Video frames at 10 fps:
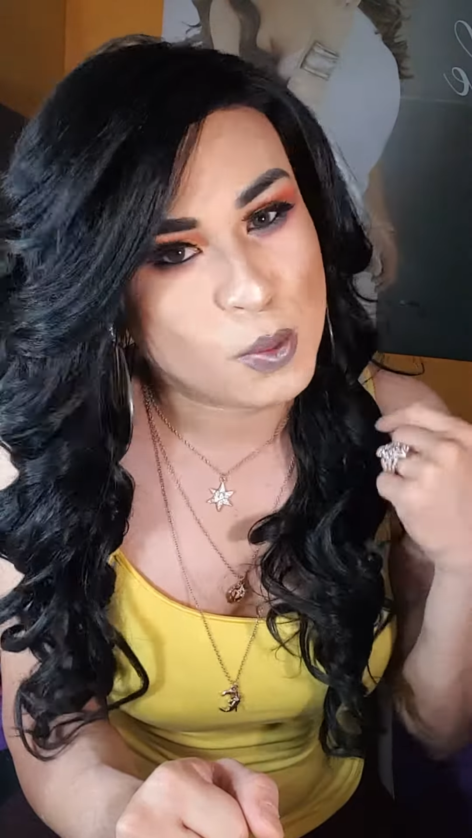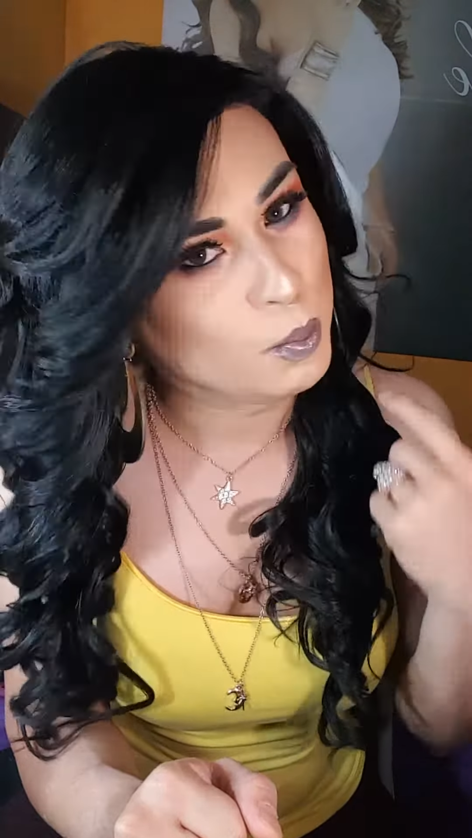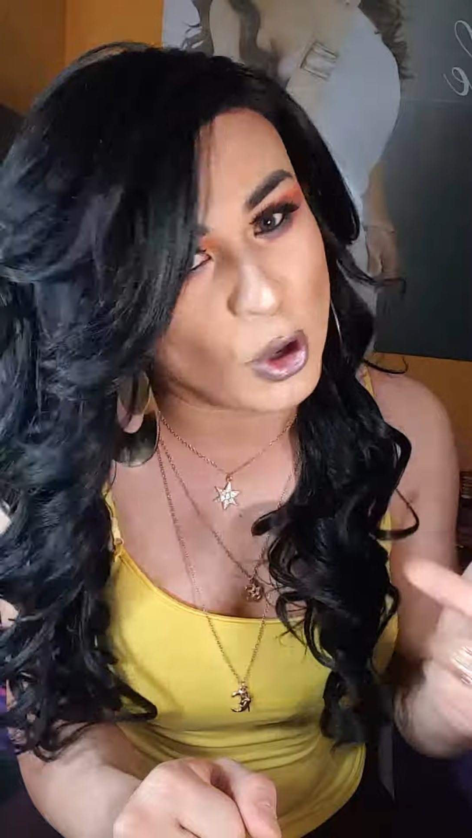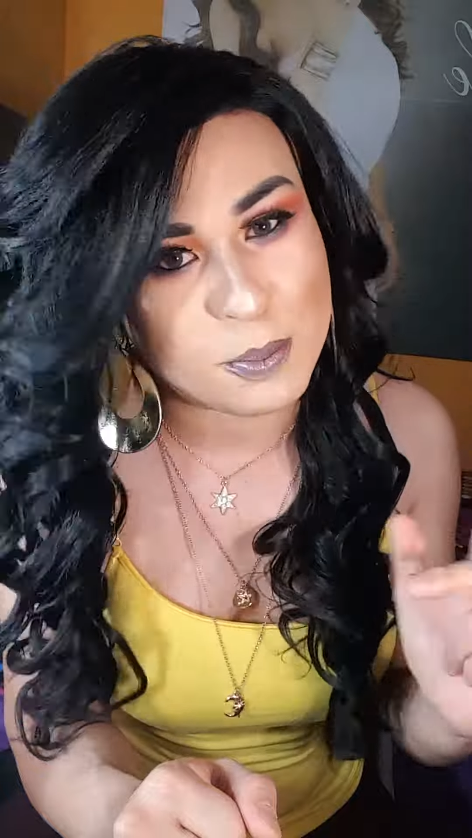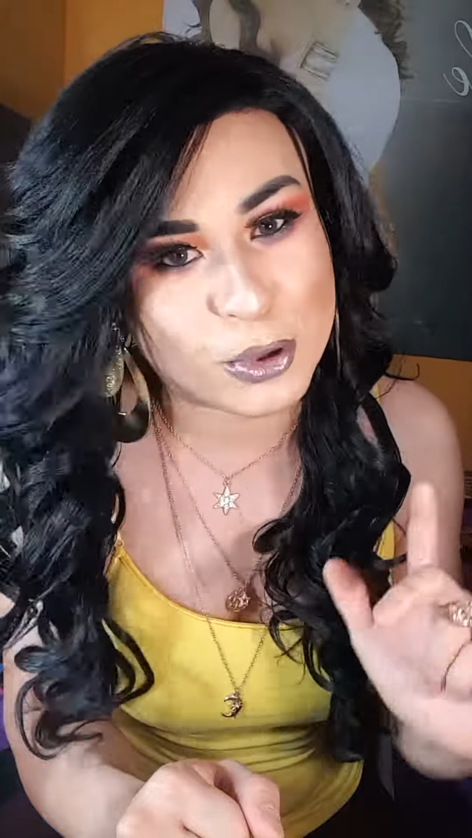
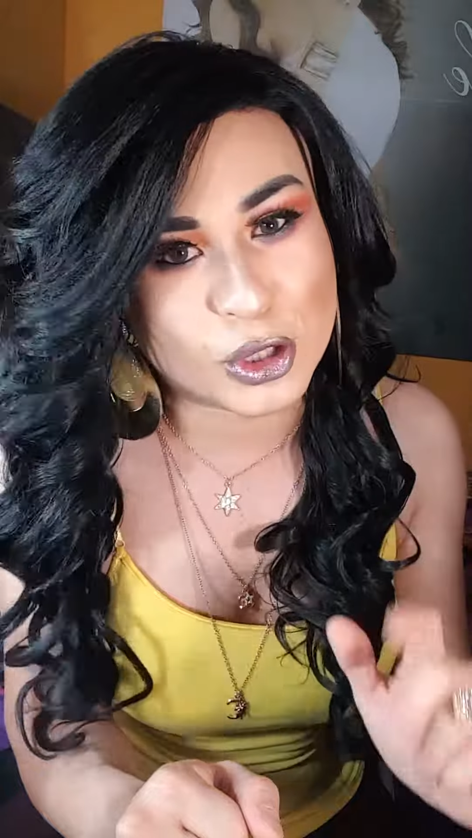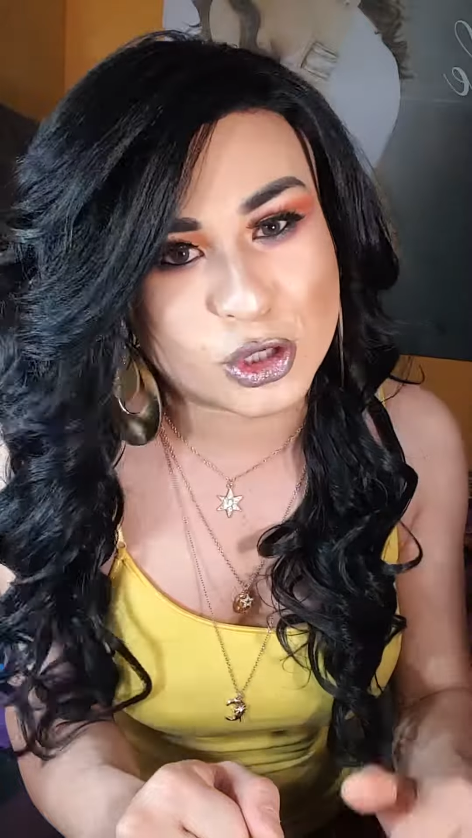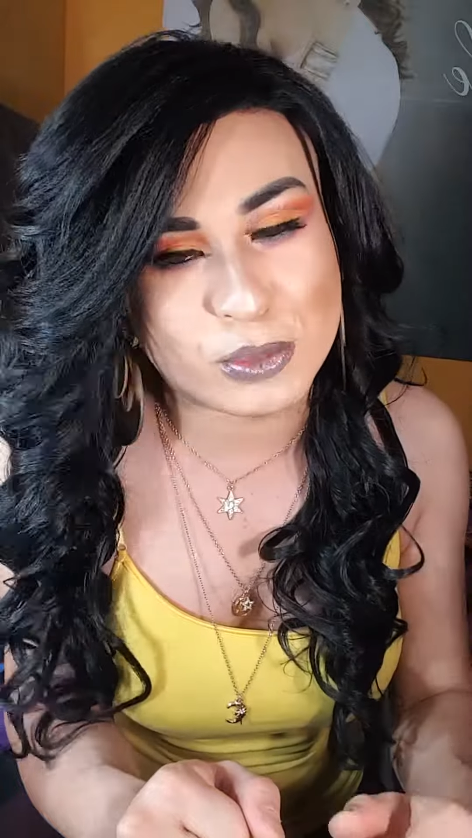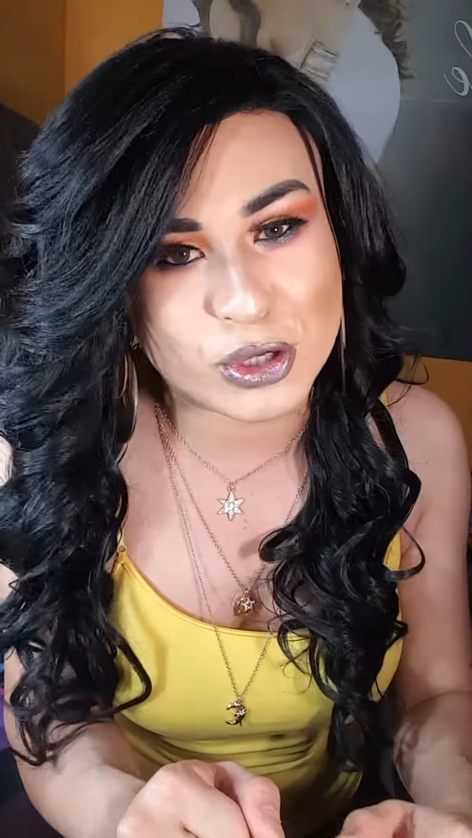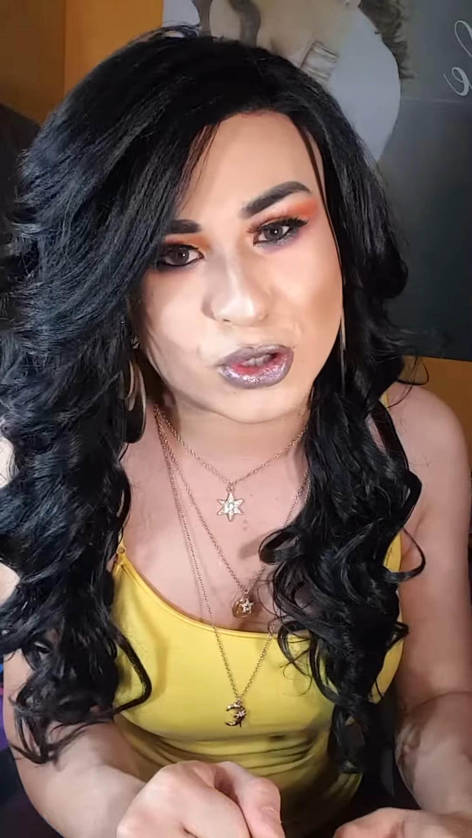voy por
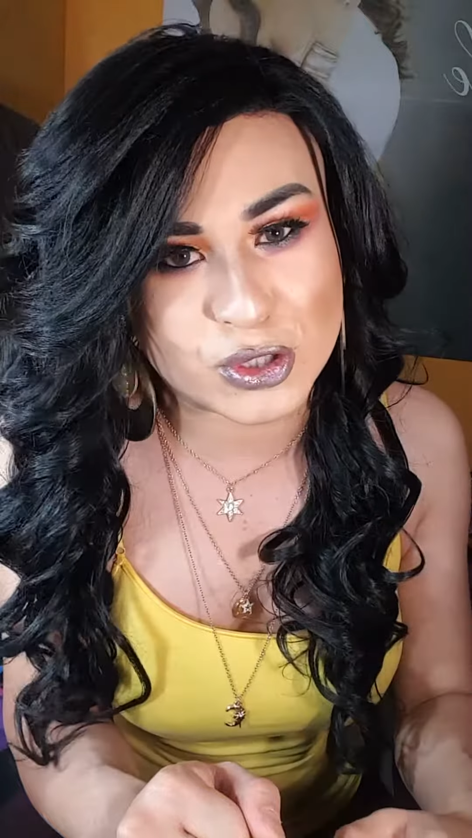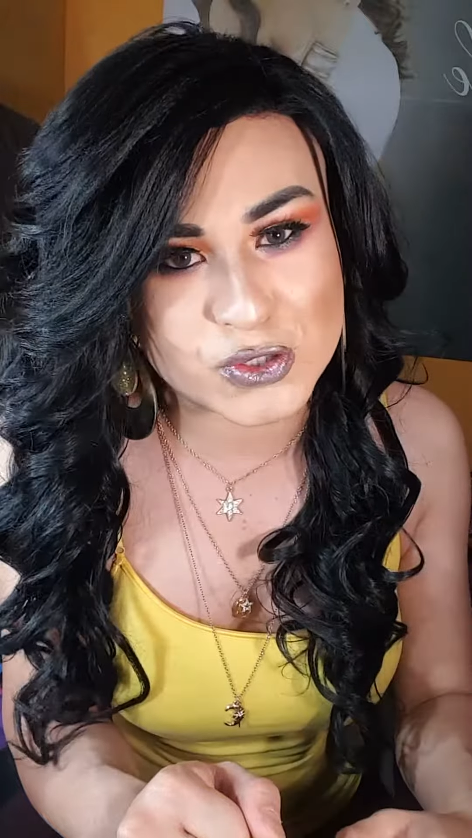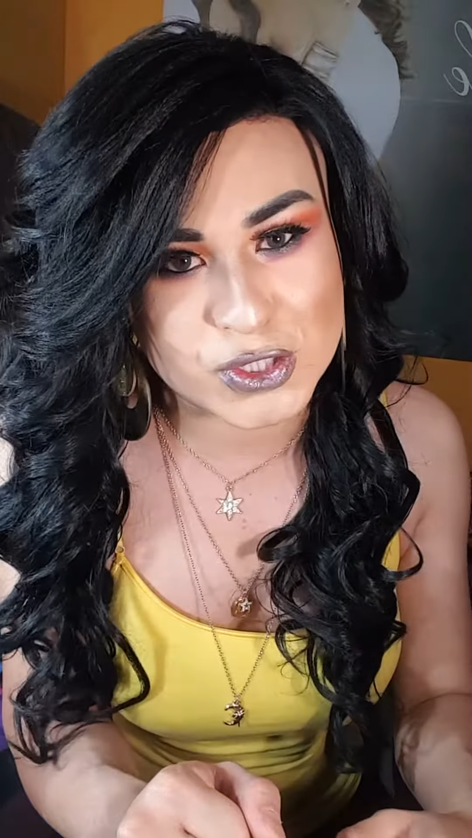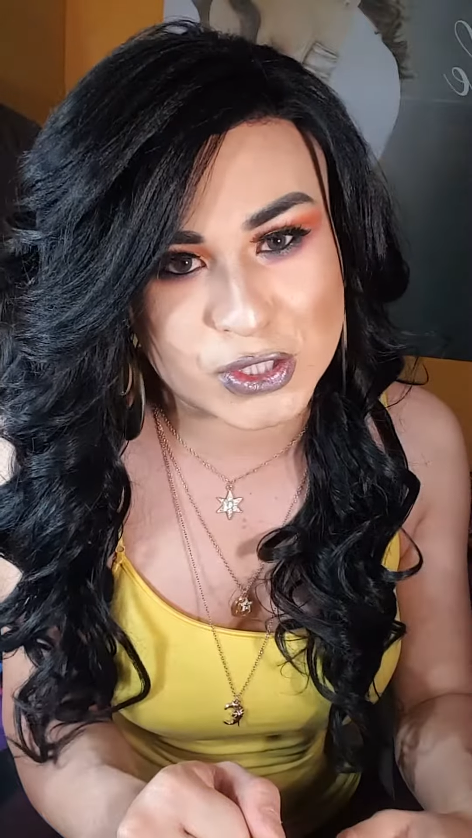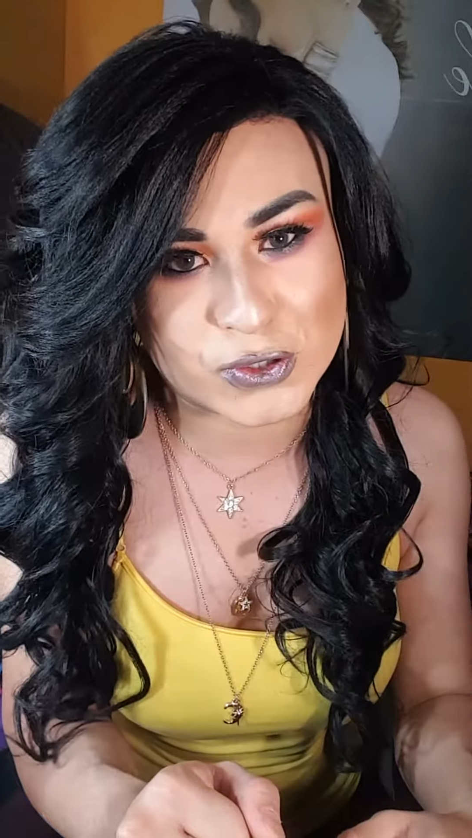otro millón de
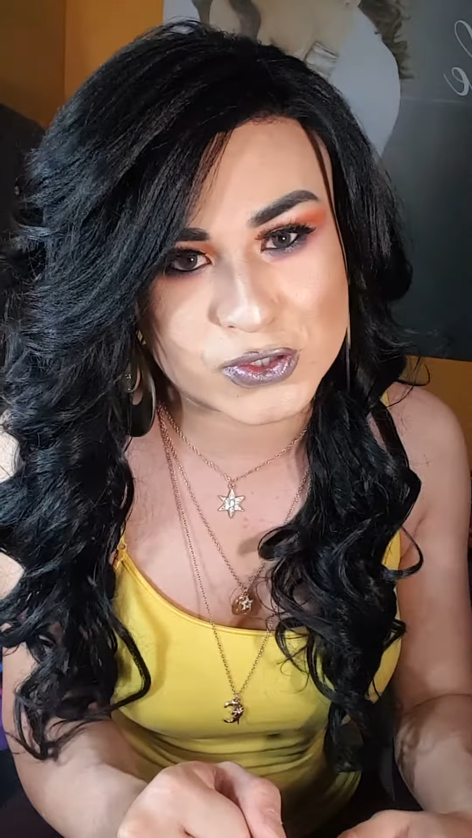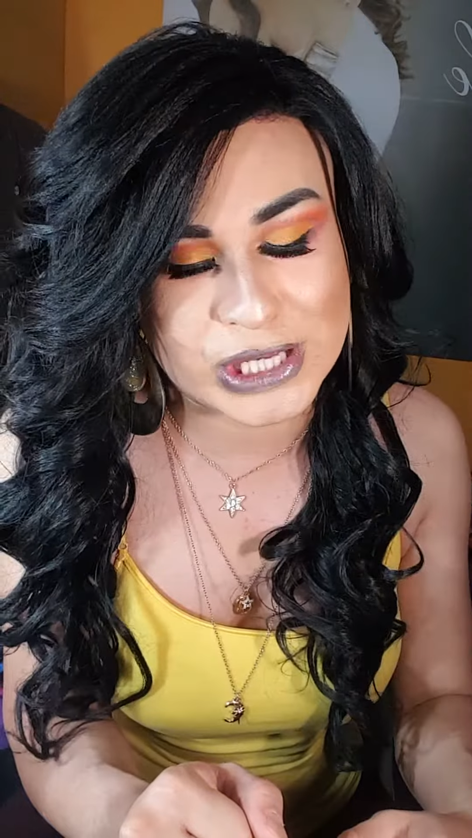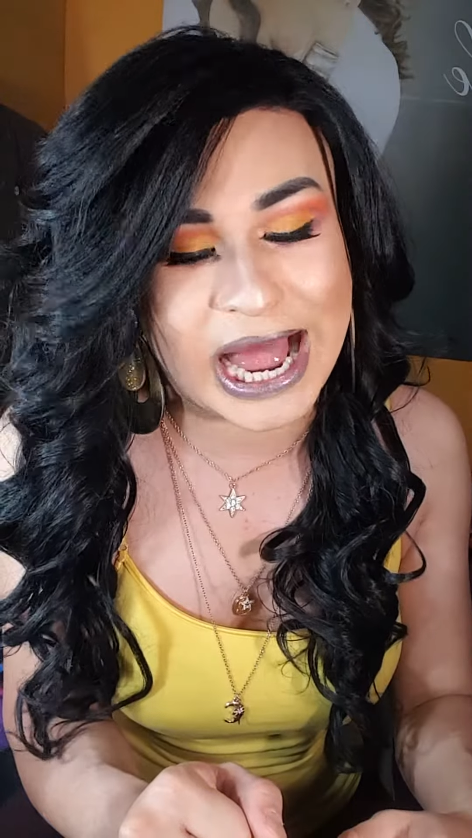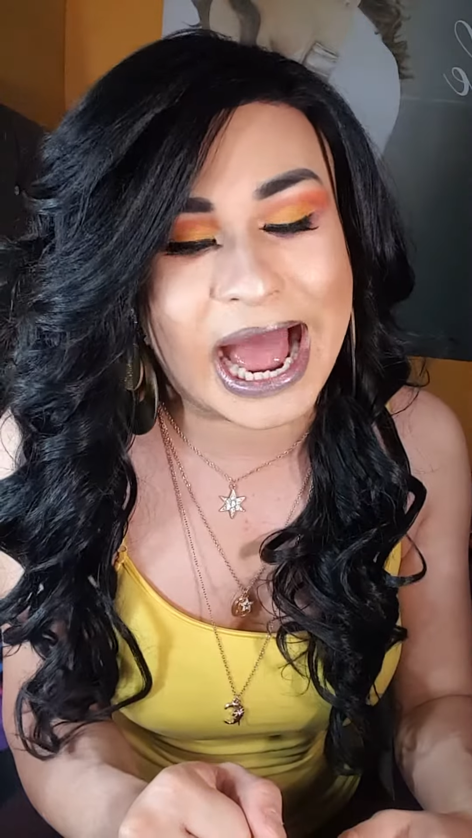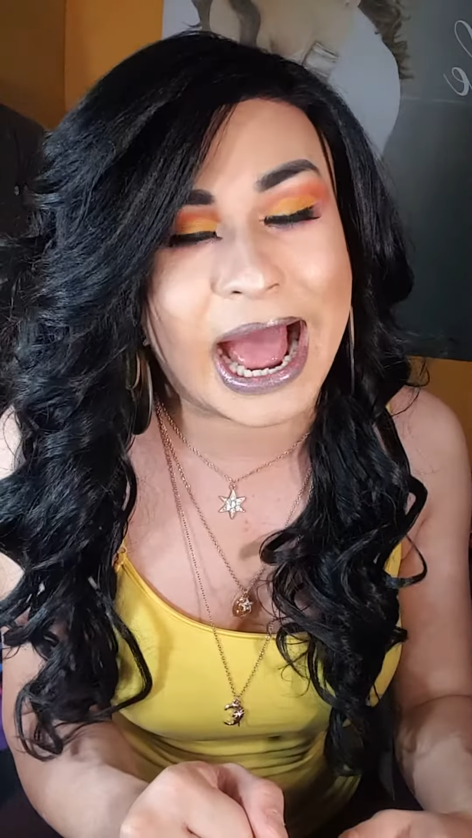hocicos.